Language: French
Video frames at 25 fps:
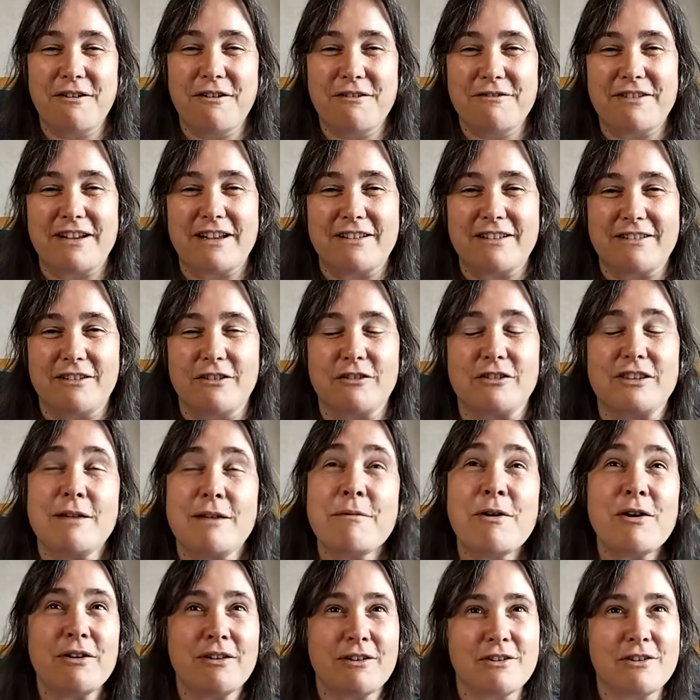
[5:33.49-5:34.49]
Enfin,
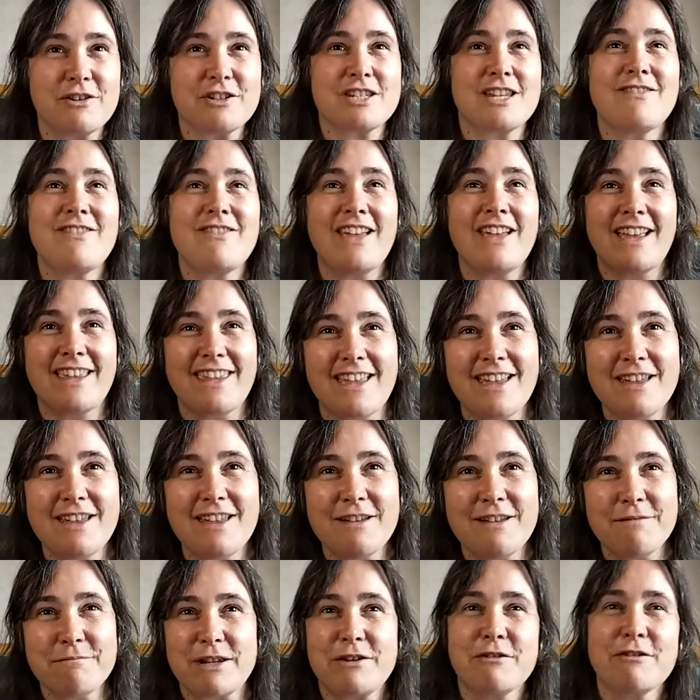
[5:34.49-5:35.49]
d'abord que je savais rien,
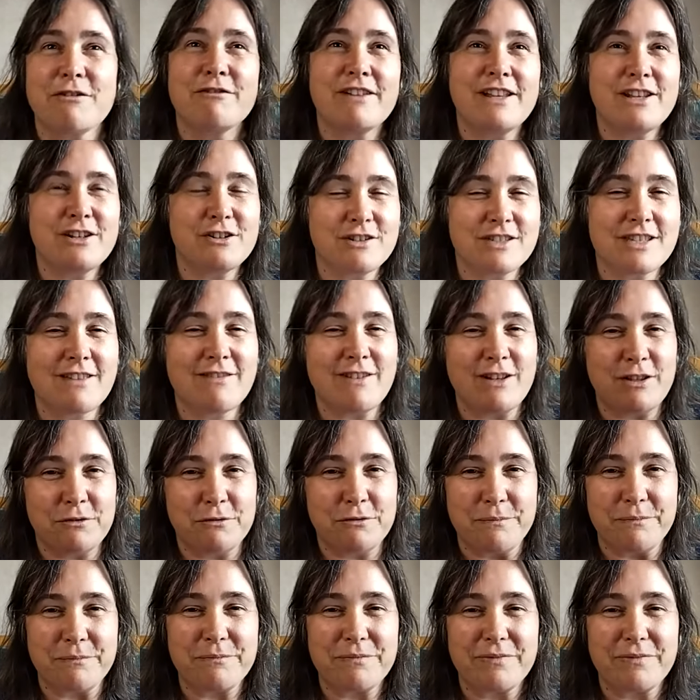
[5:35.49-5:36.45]
mais qu'en fait, je savais tout.